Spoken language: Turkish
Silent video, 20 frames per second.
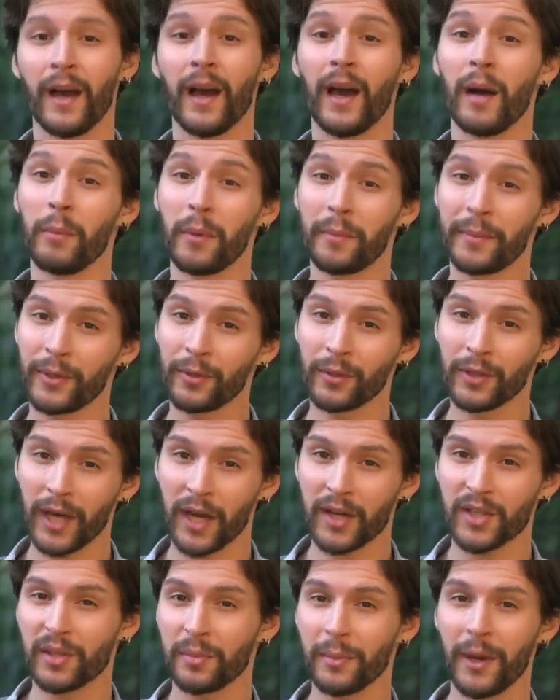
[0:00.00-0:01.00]
Ha, ama bir gün
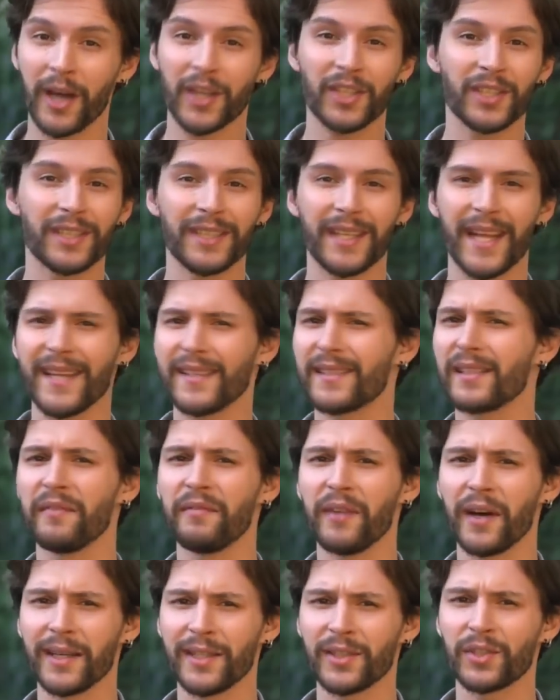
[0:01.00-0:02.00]
karşıma aşkın en
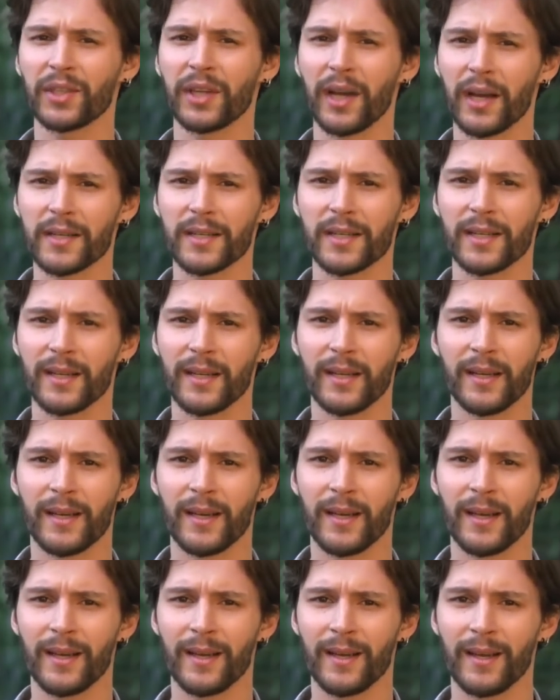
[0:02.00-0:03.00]
saf hali çıkar.
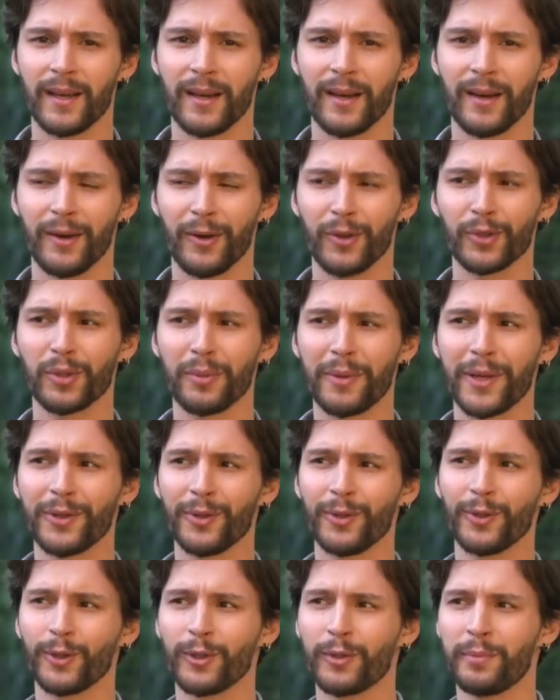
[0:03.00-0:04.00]
O
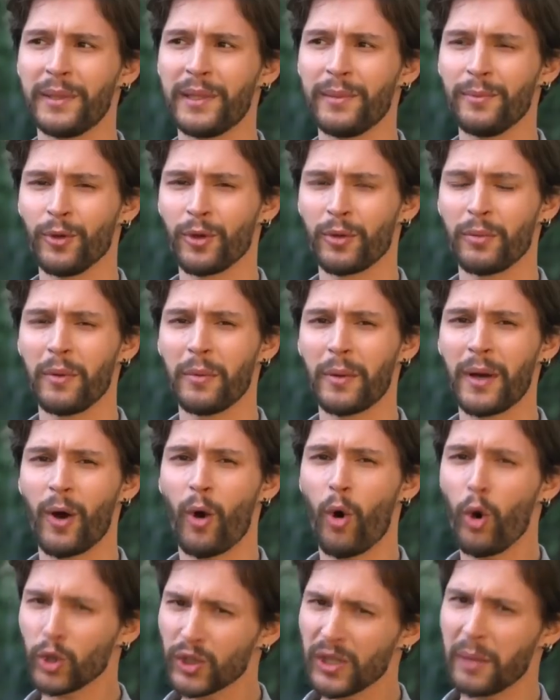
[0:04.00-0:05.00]
zaman ne olur bilmiyorum ama
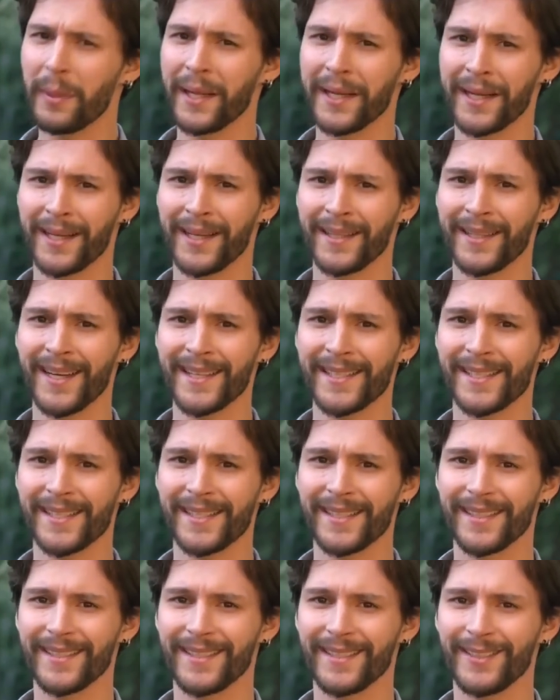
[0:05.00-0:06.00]
o zamana kadar
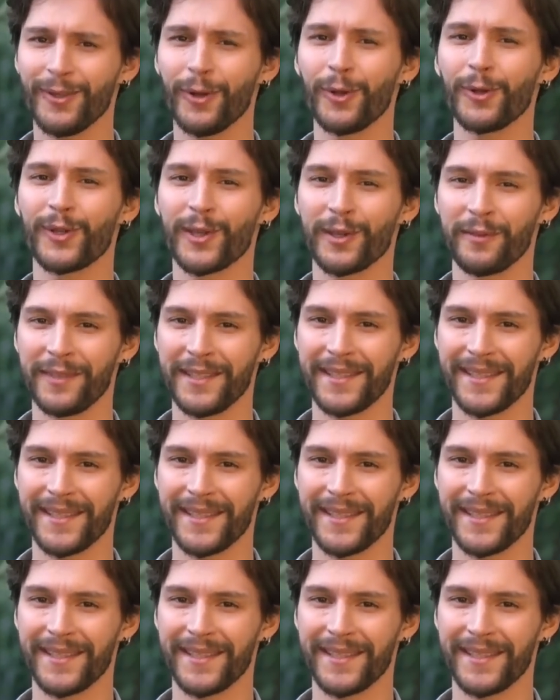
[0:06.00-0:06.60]
Dolce